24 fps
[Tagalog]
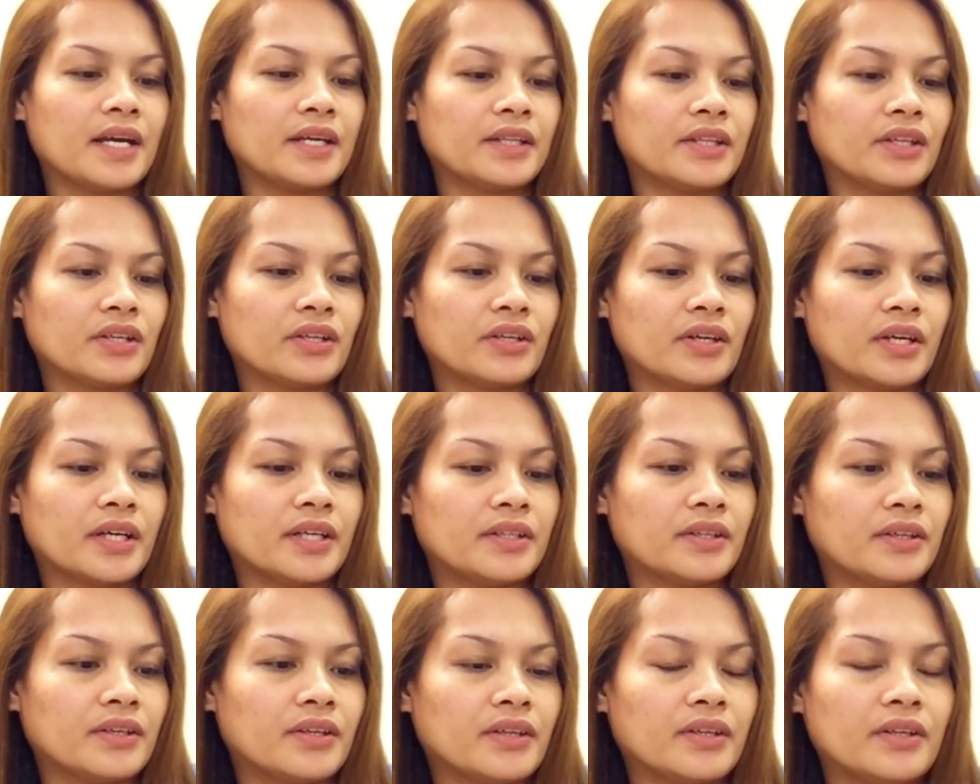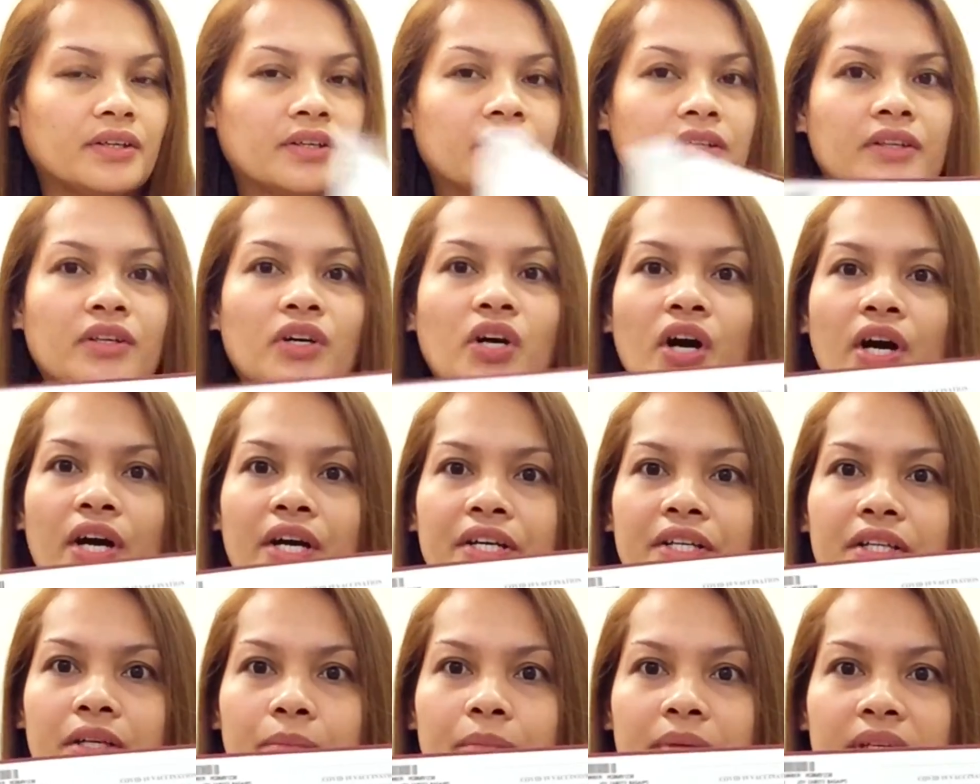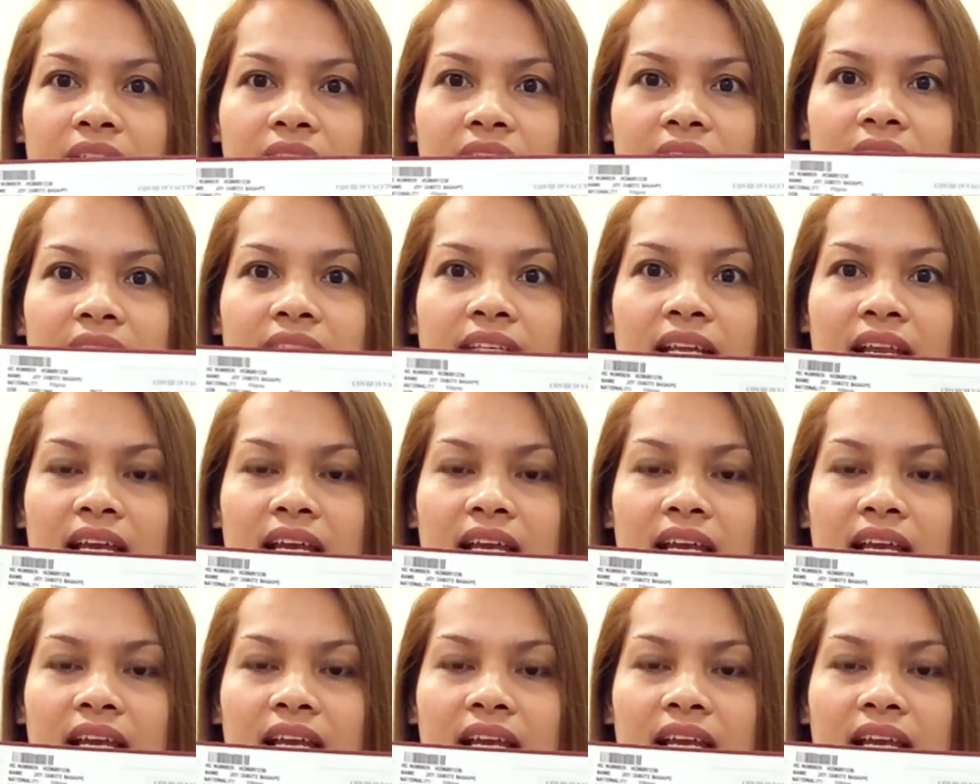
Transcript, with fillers: Ito yung ano, card na binigay